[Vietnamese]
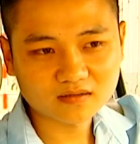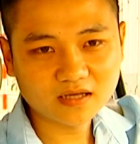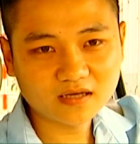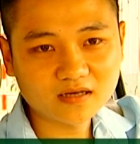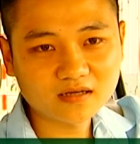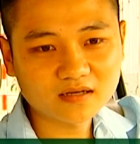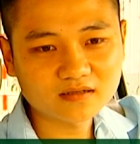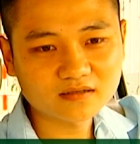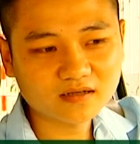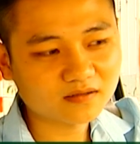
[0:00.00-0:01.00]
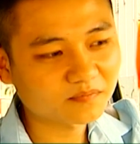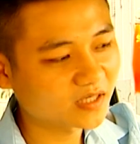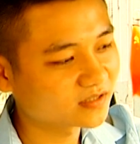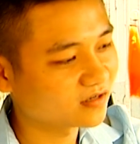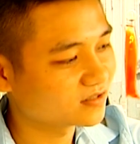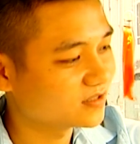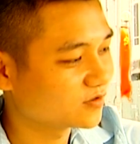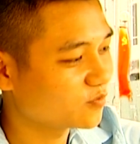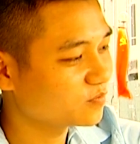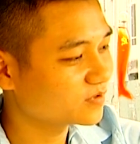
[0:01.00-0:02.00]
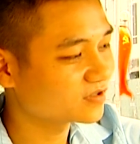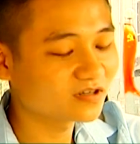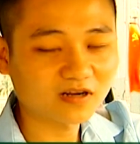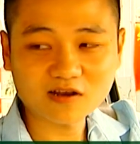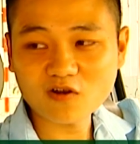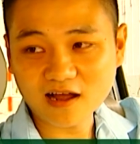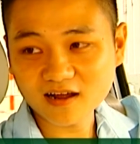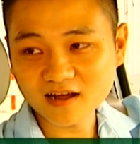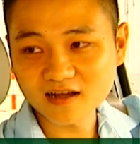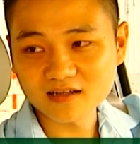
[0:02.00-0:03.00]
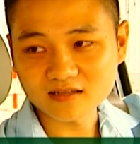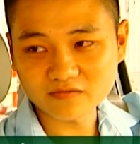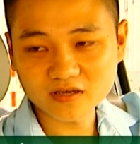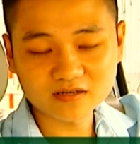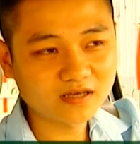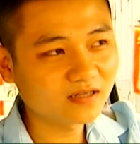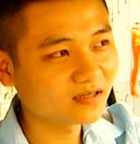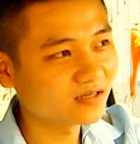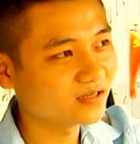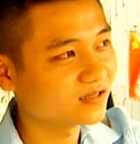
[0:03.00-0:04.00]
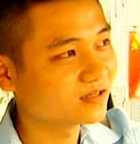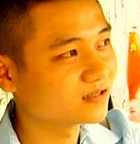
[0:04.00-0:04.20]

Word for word: đi bây giờ thì cũng thực sự là lo lắng, tại vì đi thì